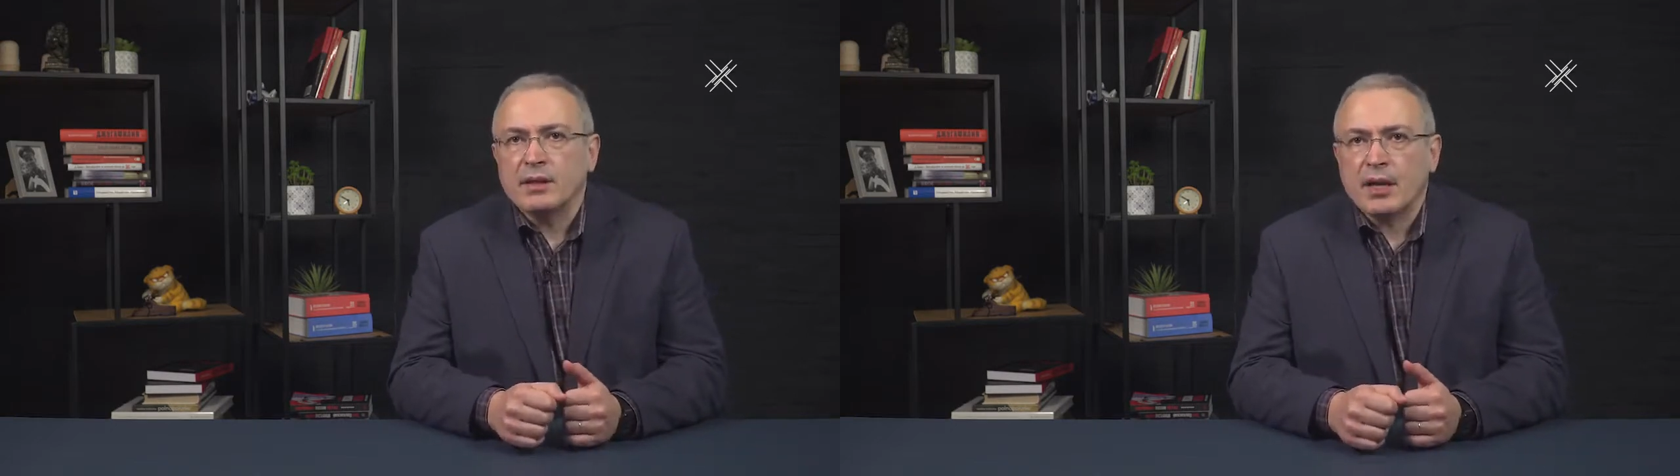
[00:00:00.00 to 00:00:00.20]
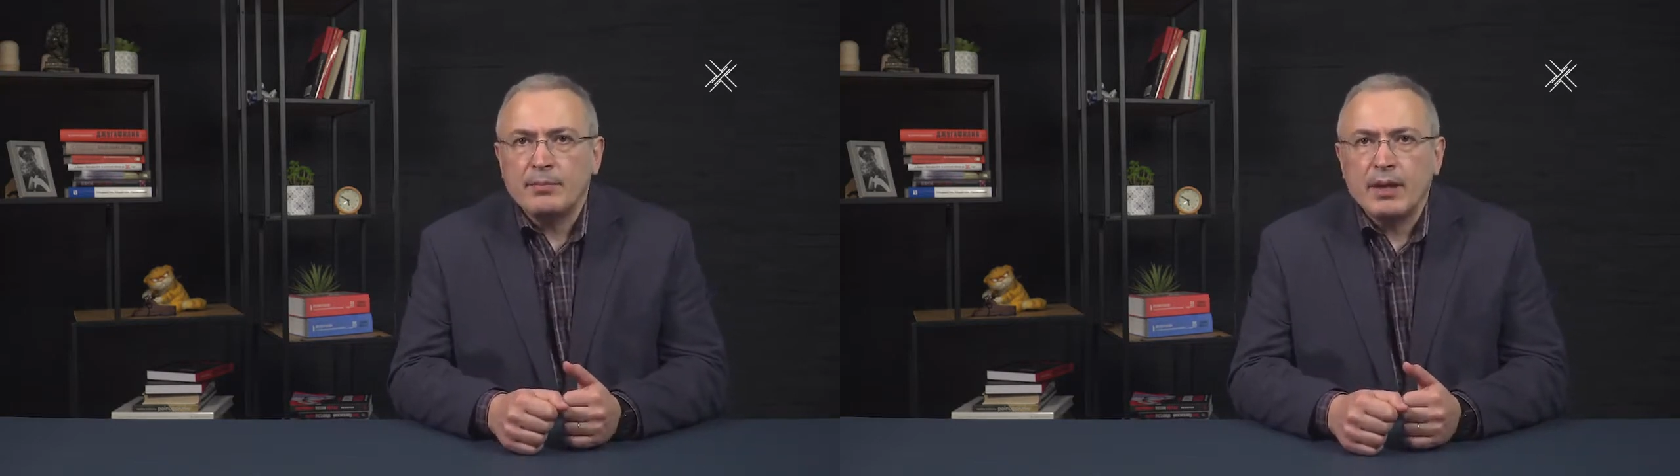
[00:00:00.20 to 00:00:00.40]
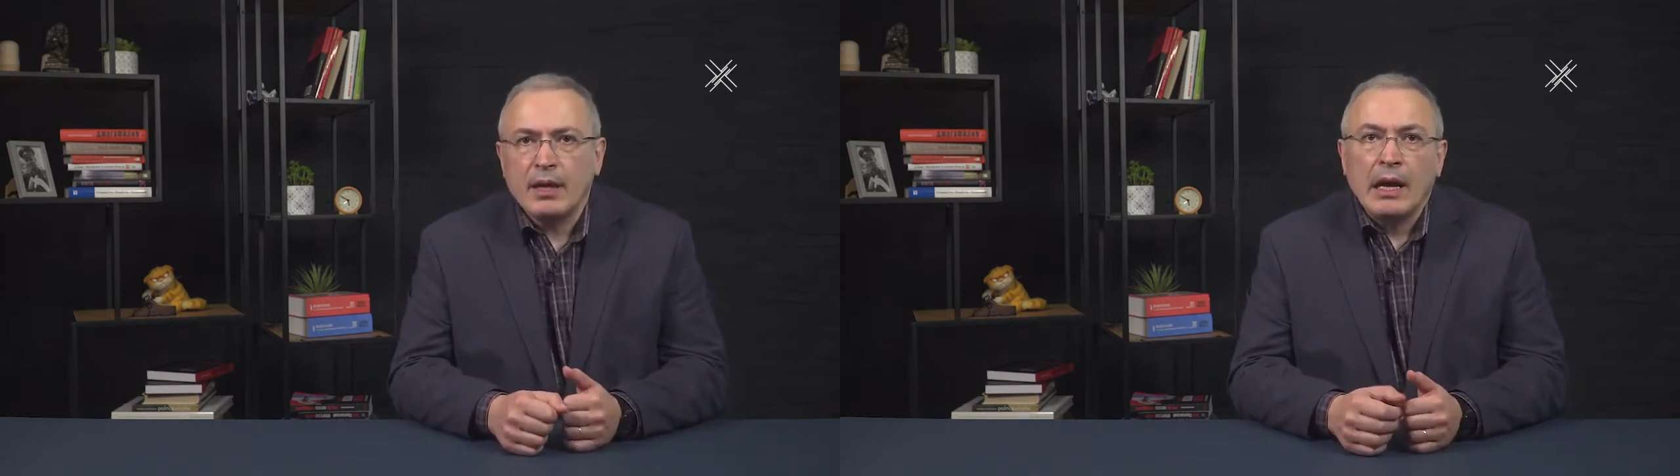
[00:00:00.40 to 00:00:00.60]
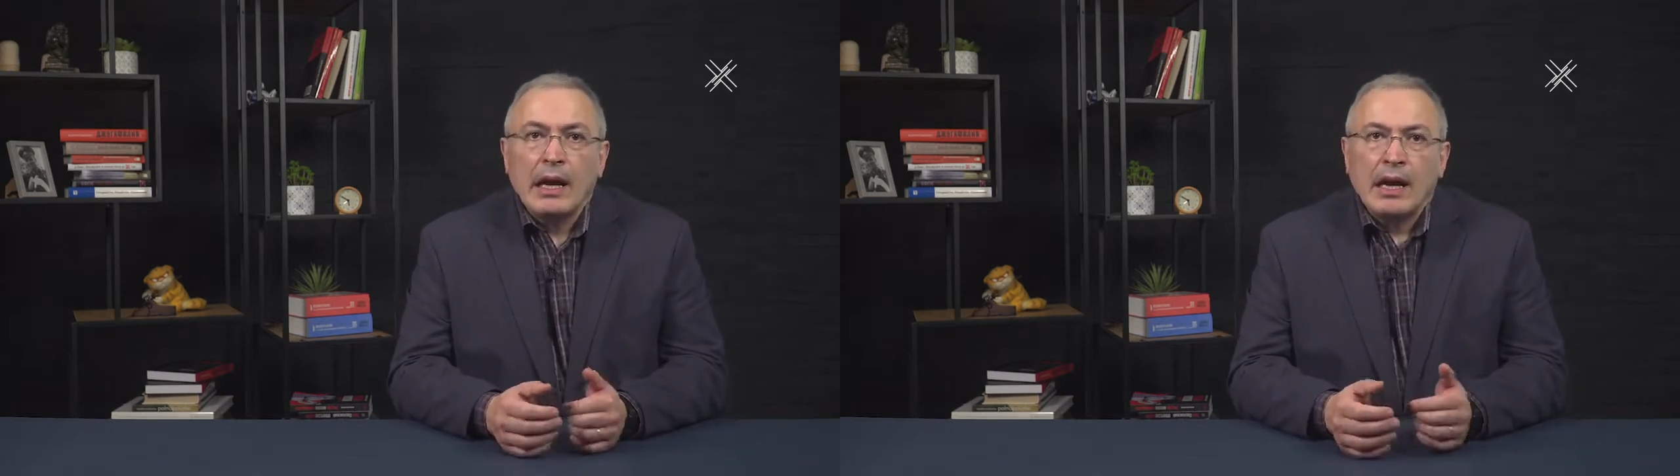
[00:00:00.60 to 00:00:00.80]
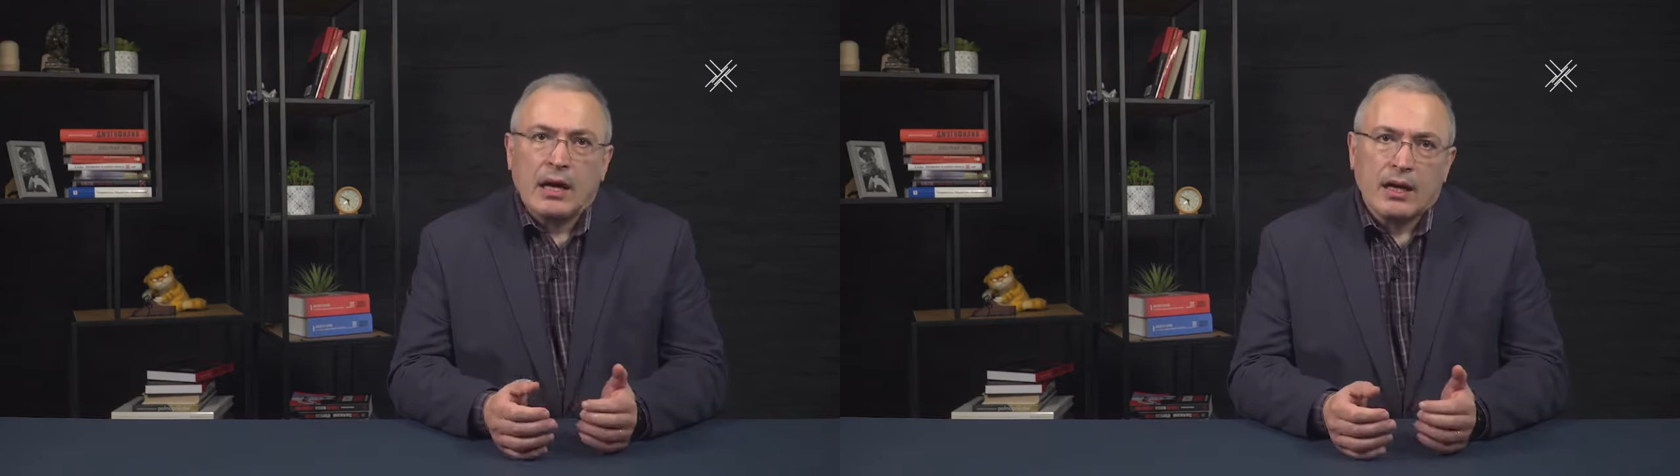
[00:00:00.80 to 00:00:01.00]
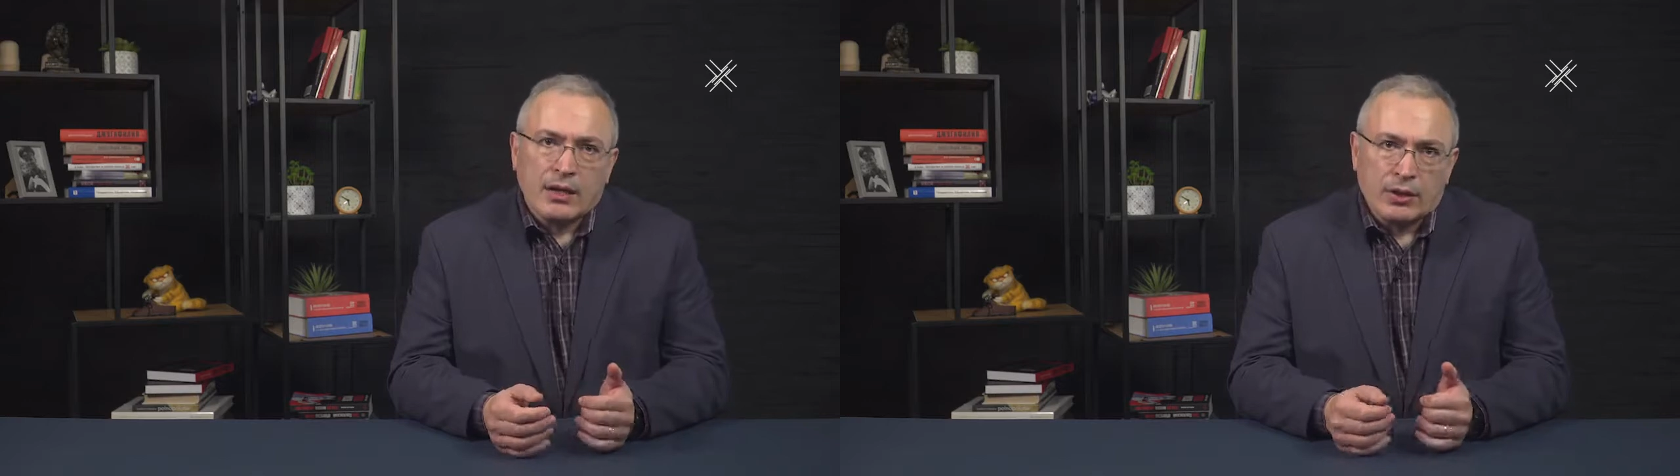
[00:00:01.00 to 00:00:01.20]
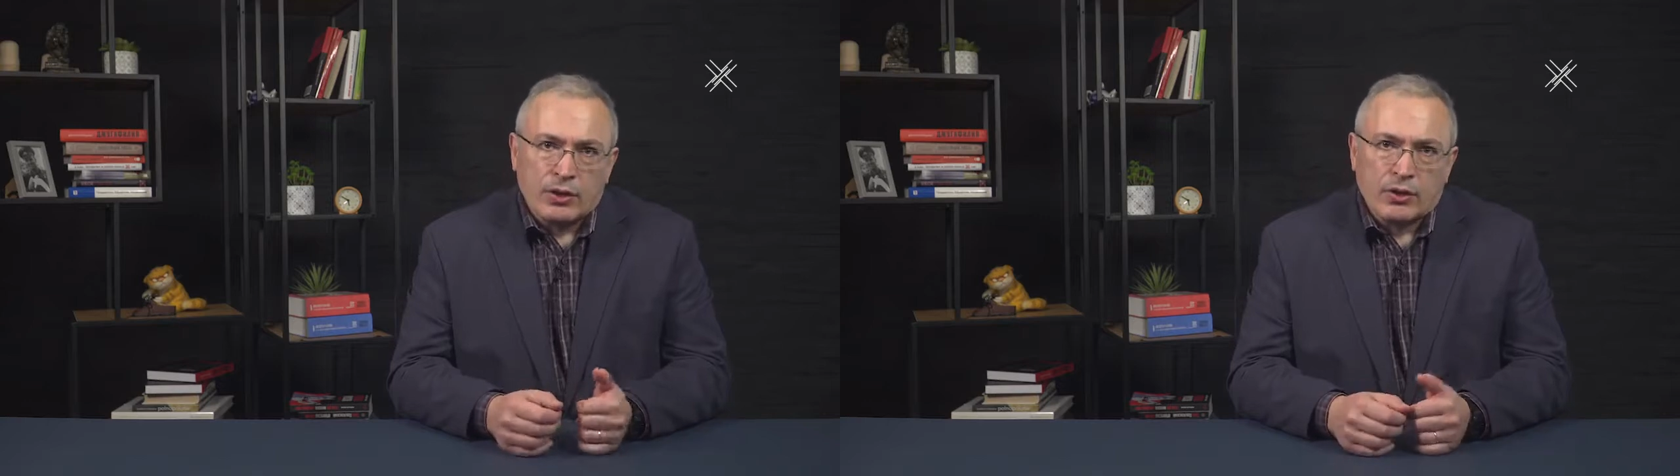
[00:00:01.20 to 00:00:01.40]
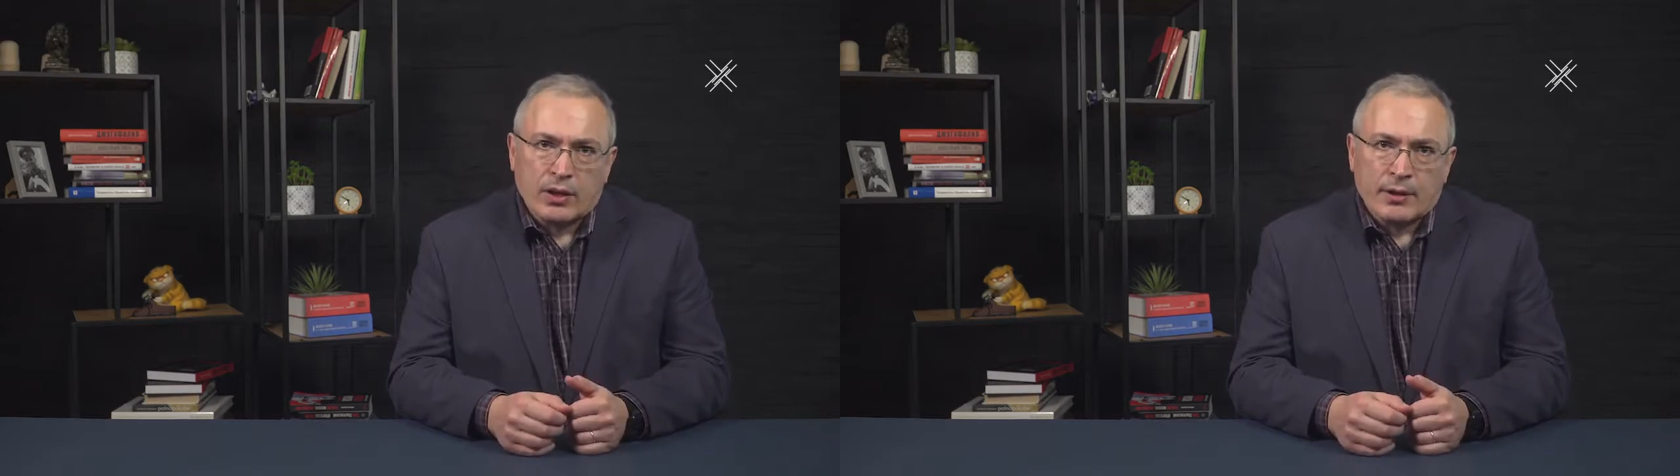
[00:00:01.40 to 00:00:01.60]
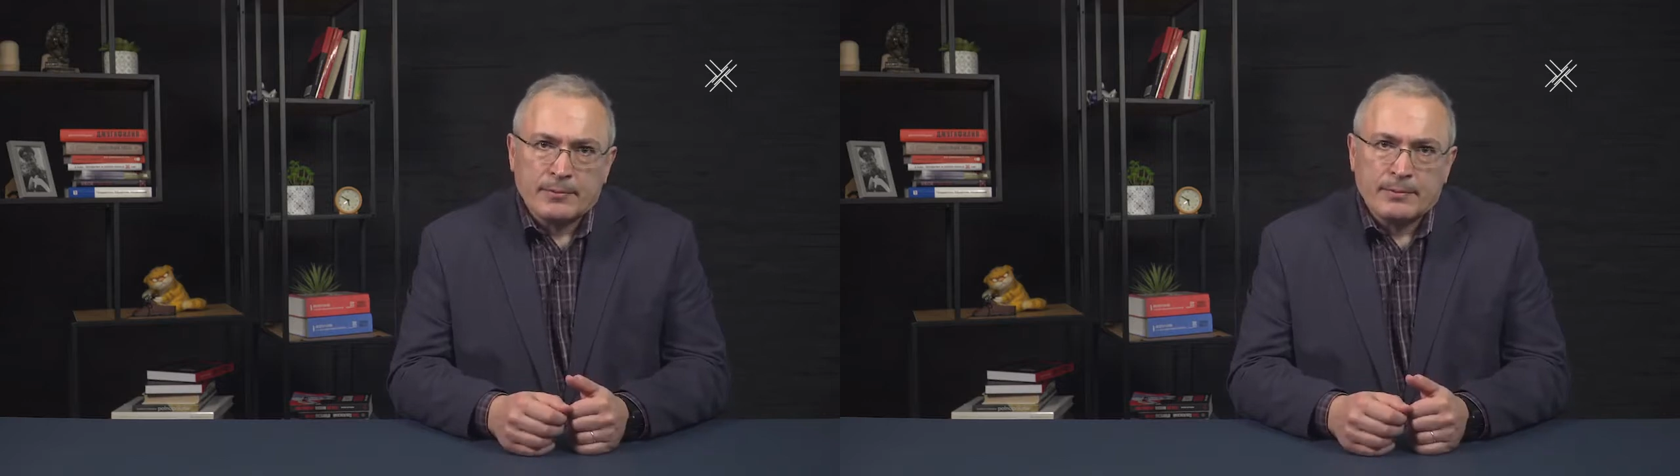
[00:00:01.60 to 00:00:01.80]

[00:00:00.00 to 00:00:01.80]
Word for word: терапии ограничено.